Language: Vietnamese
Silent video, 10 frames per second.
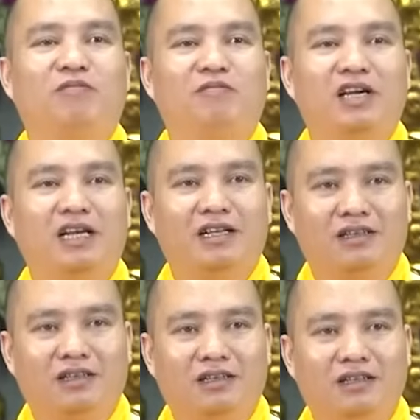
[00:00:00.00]
vị
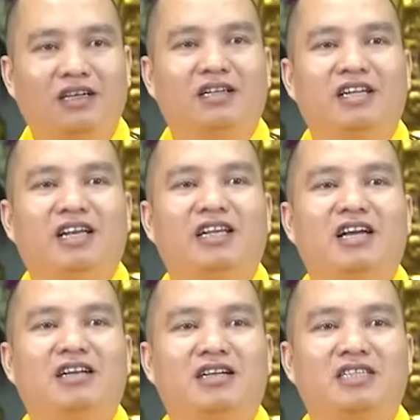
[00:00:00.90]
thượng thiện
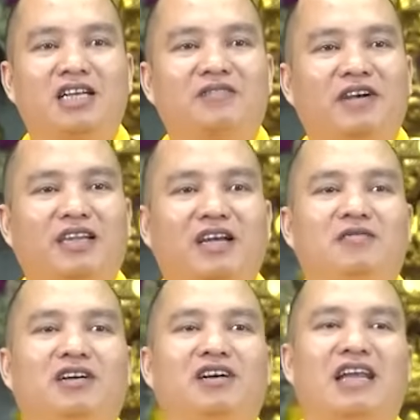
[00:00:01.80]
nhân được sinh về Tây
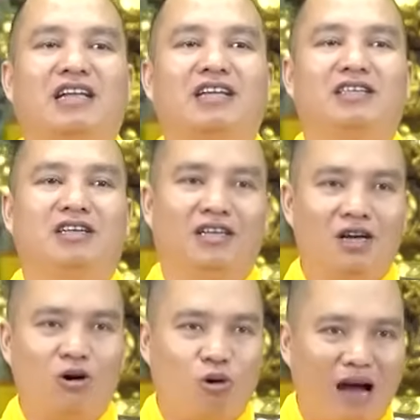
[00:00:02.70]
Phương Cực Lạc thế giới,
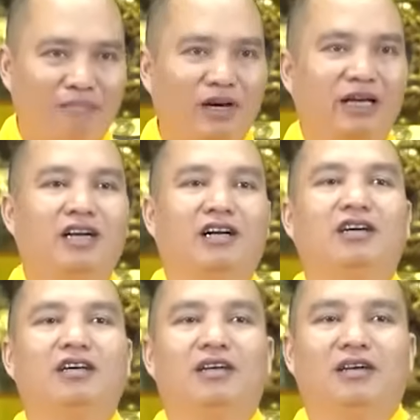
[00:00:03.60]
hoa mới
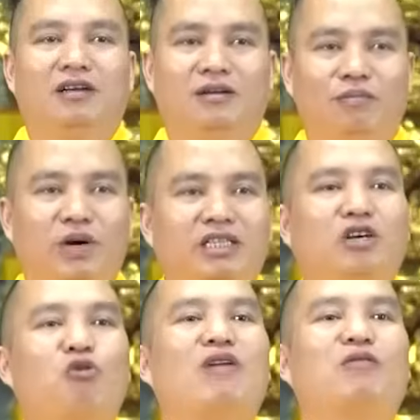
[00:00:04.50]
nở, mới
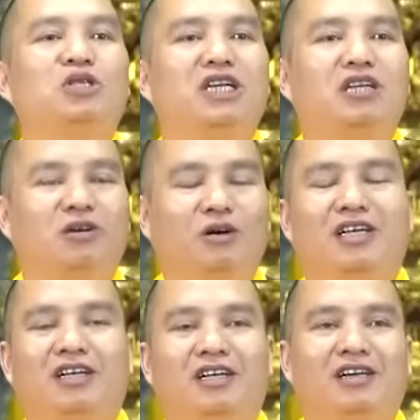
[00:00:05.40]
chứng quả vô sinh
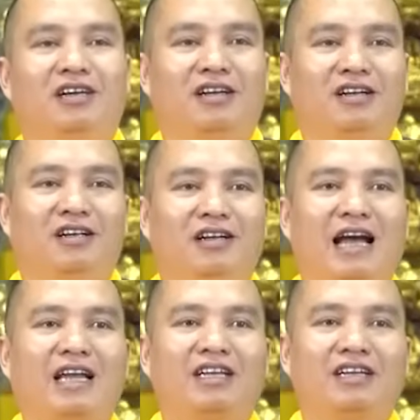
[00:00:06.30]
thôi.
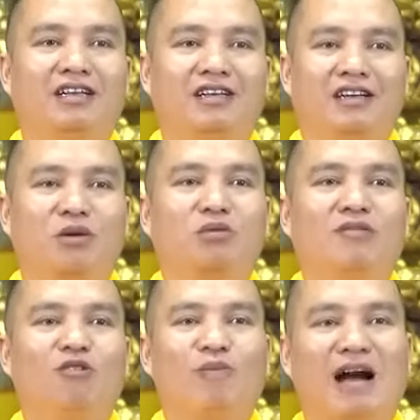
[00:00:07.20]
Đã gì công
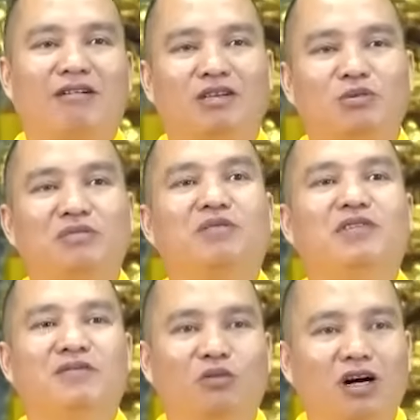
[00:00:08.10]
đức phúc báo giống như một
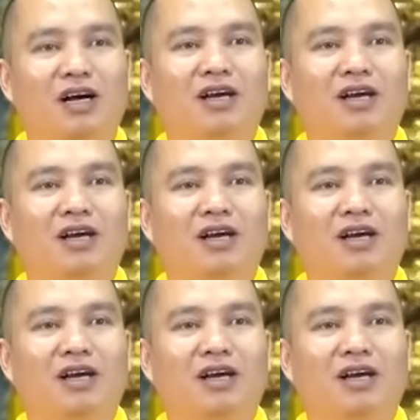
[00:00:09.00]
vị vua.